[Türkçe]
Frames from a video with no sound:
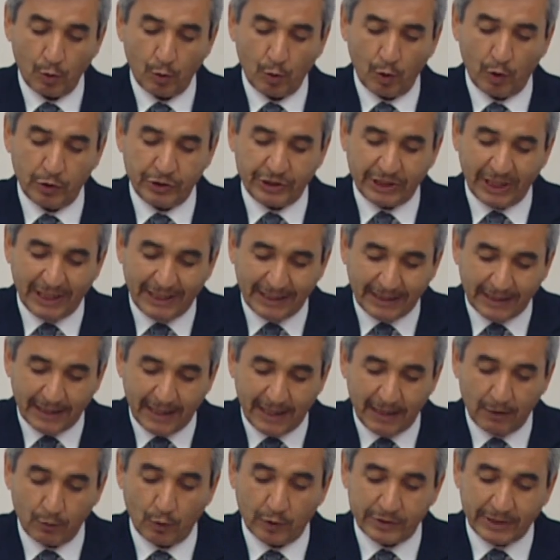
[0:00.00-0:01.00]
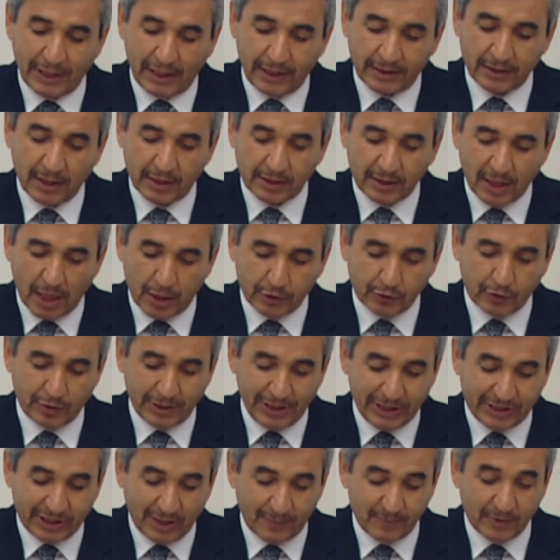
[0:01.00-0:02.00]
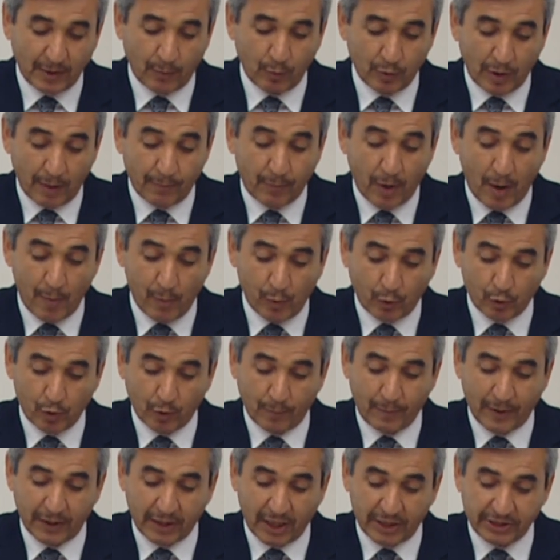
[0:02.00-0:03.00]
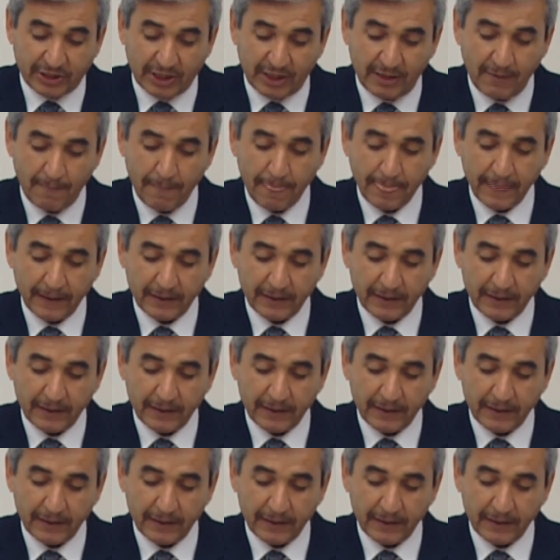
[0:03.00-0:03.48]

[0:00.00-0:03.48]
Öncelikle özellikle Tarsus ilçemize bulunan Pamukluk Barajı